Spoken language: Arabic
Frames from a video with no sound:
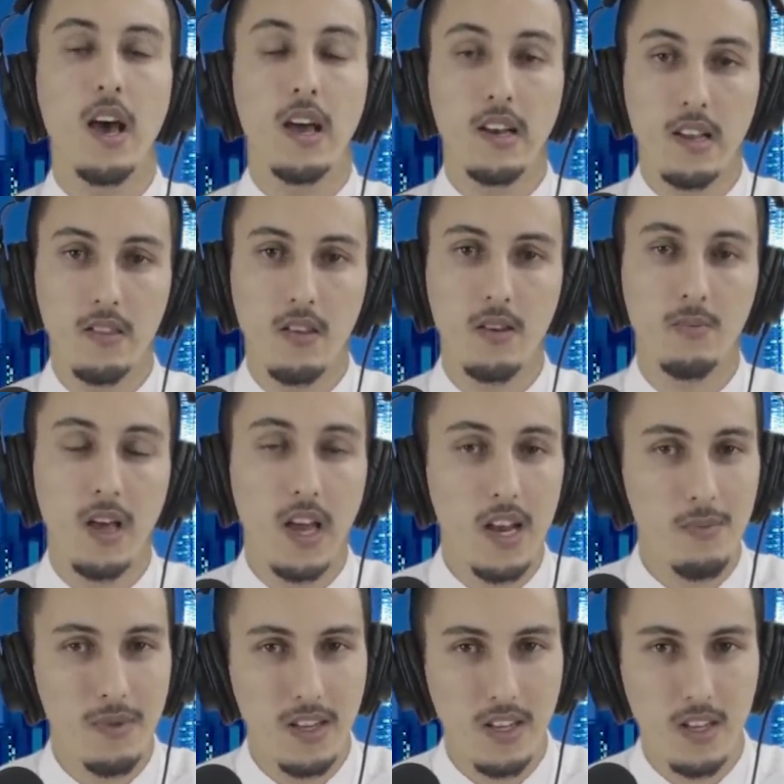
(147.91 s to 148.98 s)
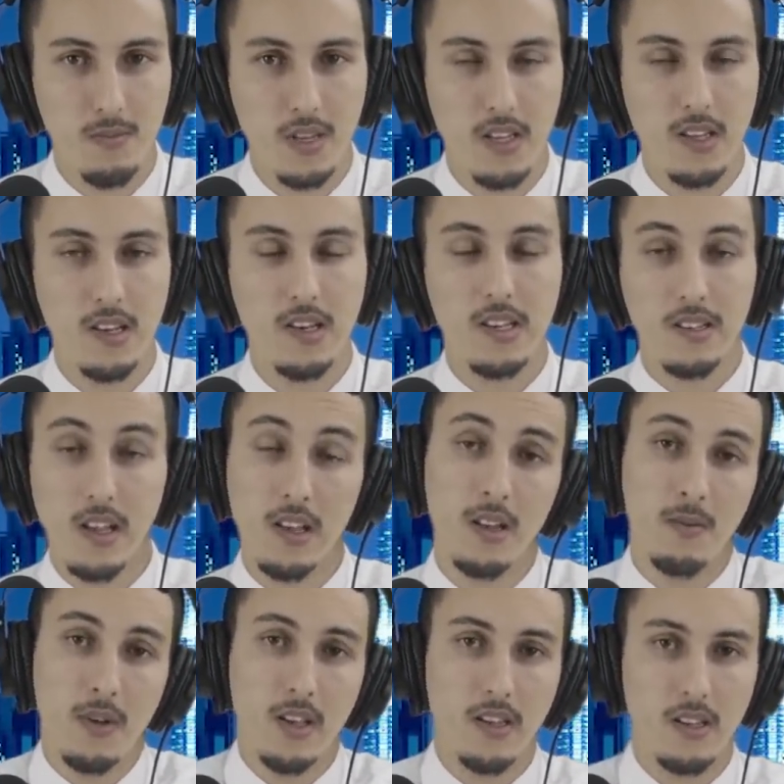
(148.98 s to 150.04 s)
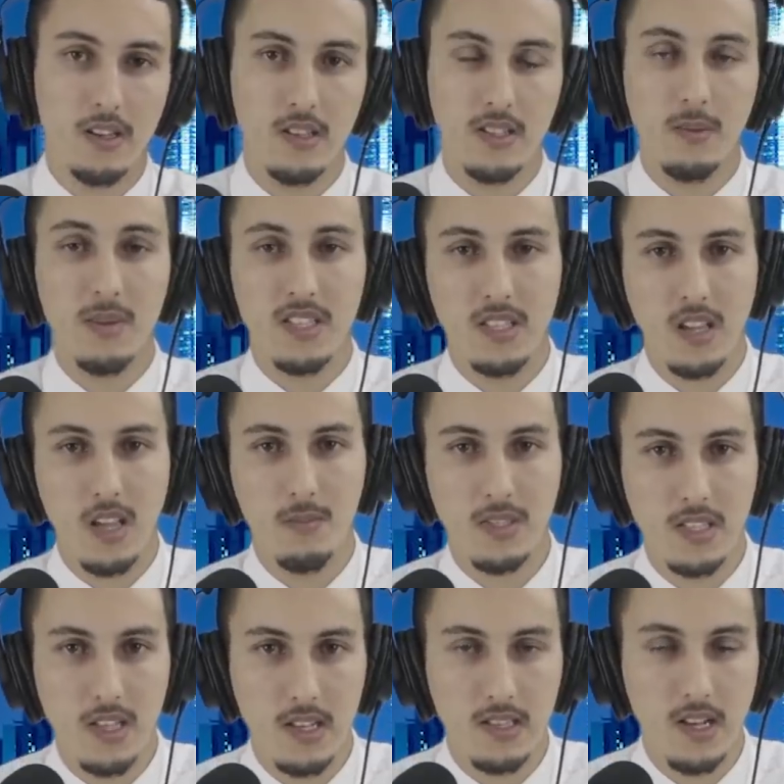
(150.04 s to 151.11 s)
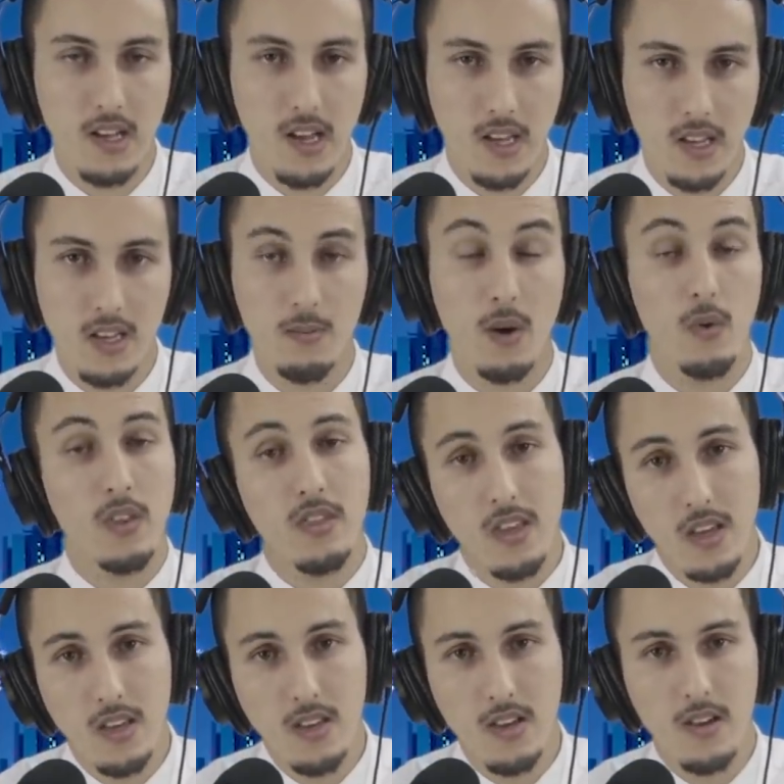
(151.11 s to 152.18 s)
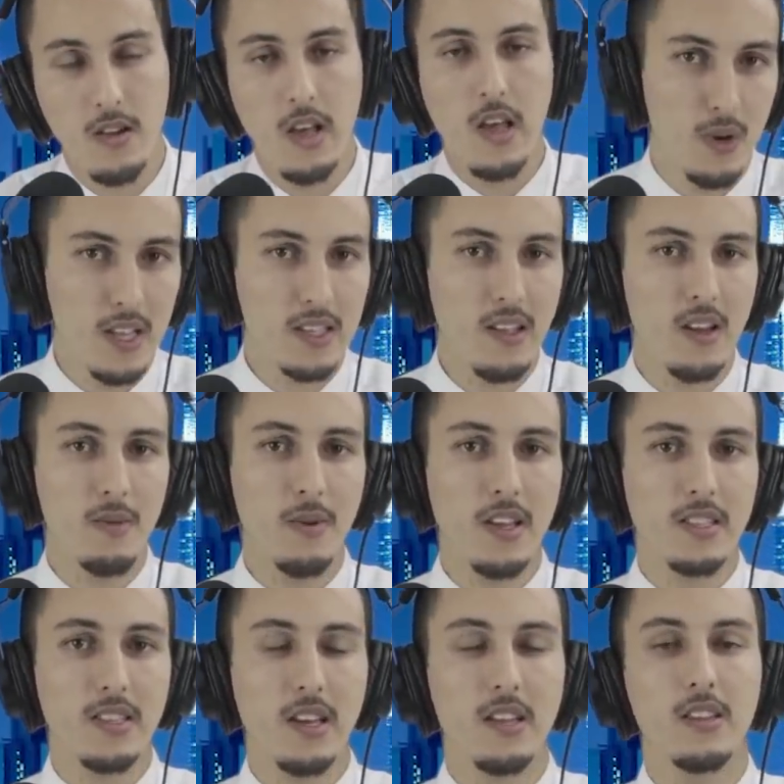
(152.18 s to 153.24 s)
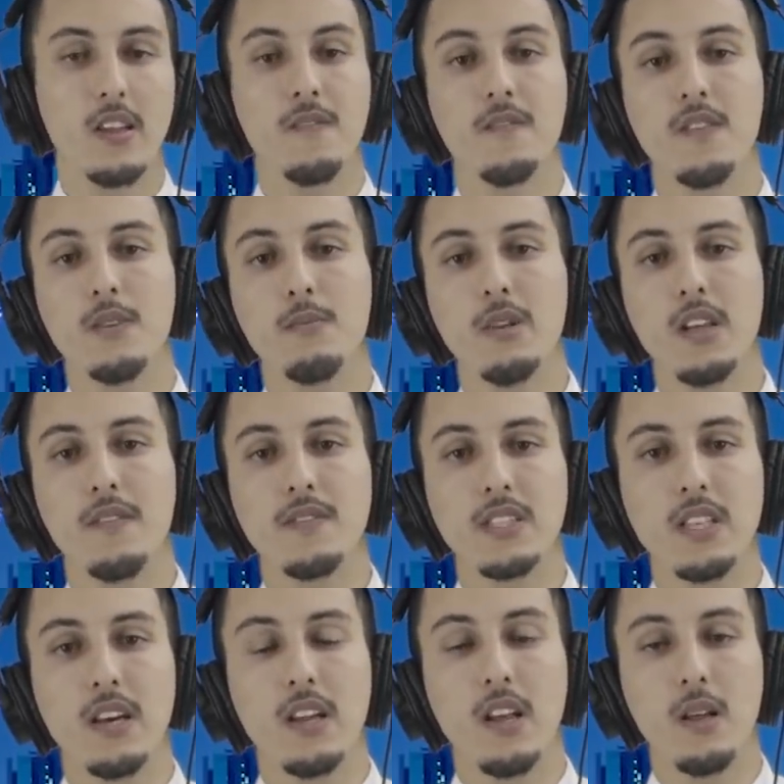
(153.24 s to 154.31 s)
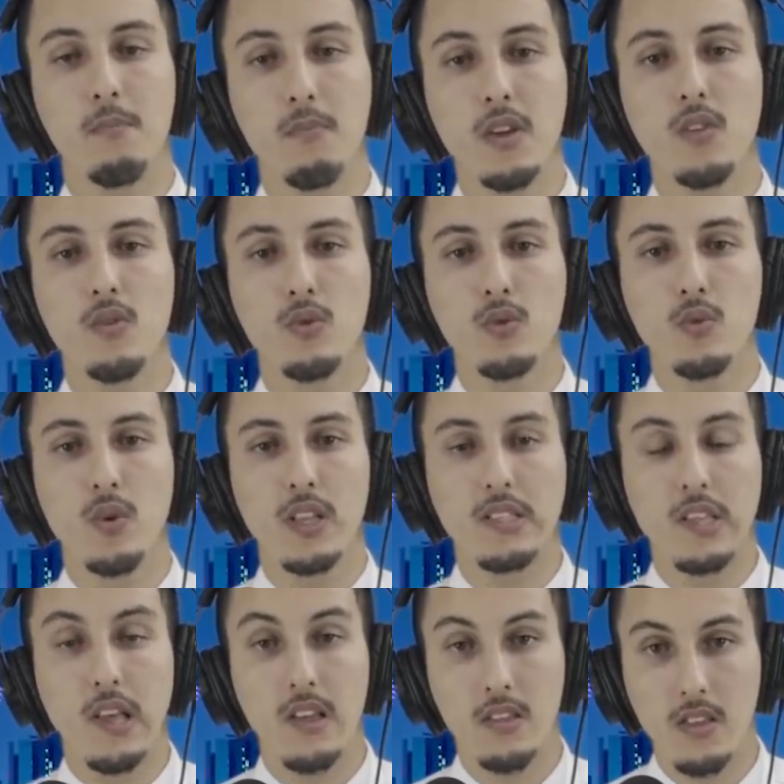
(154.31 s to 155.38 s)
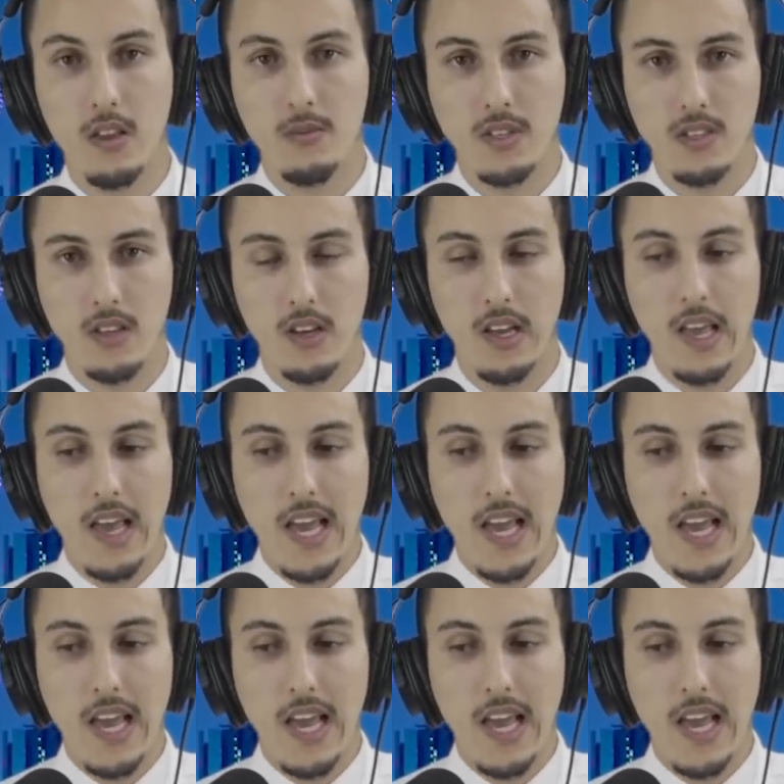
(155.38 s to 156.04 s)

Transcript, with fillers: النظام المغربي لطالما يعني تمسك بالسياسه الحكيمه والذكيه واللي طالما يتقدم في ملف الصحراء بخطوات ثابته.